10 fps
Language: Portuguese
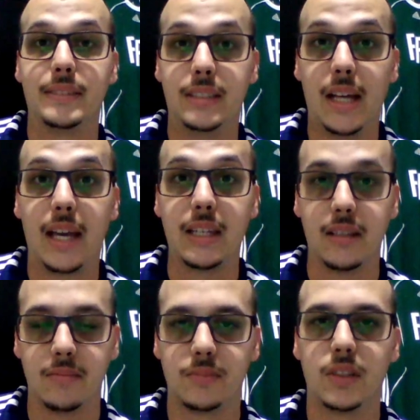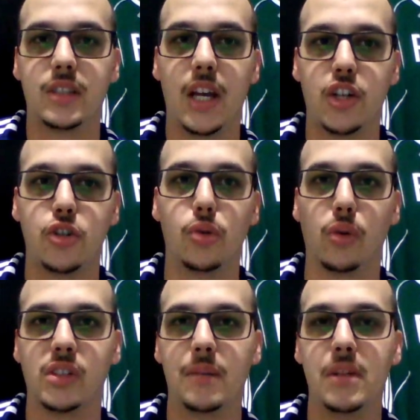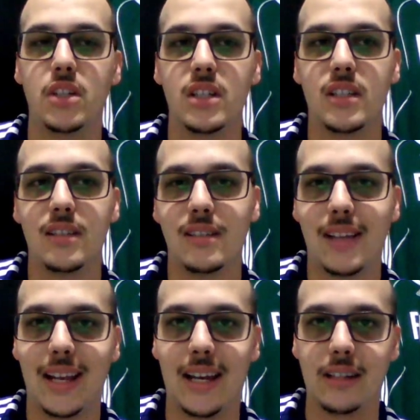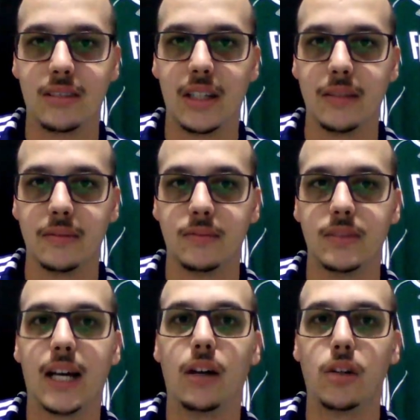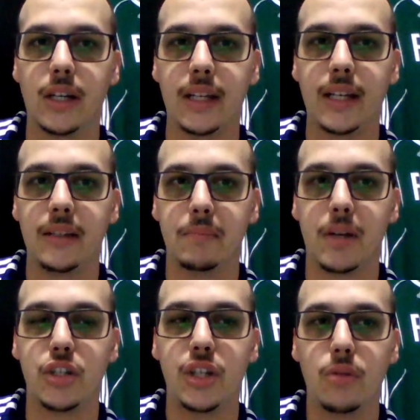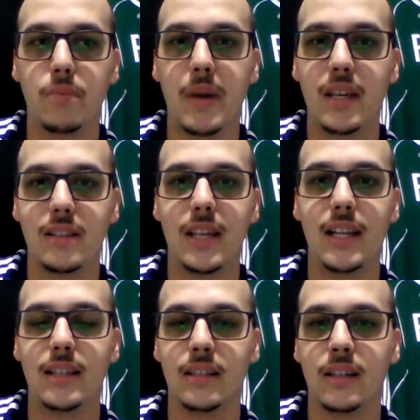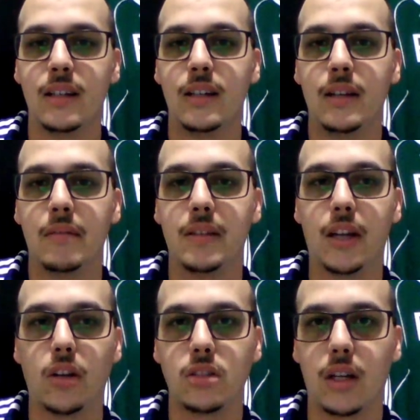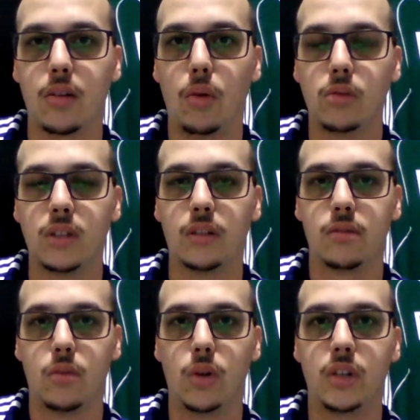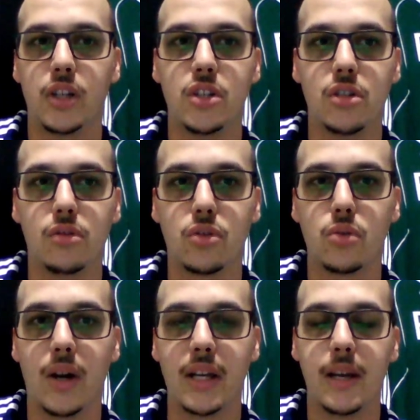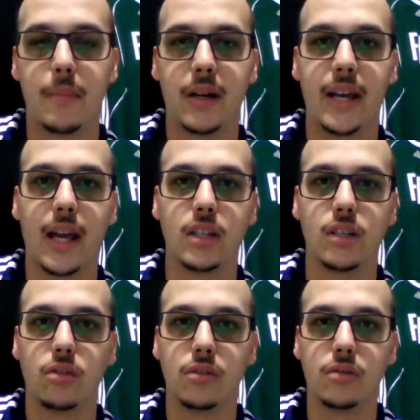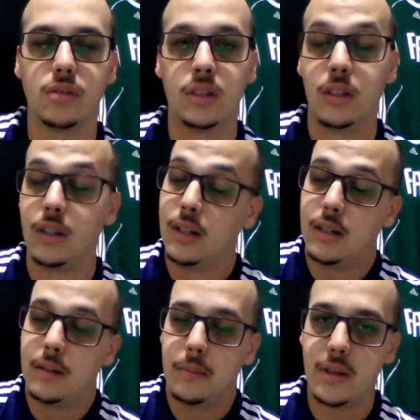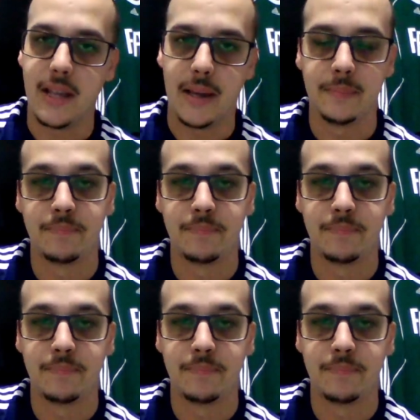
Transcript: E aí, o que você achou? O que você me diz desses salários aí? Da hora, né? Imagina um mês dele na nossa conta, quanto que a gente não suaria para ganhar de novo? Pois é.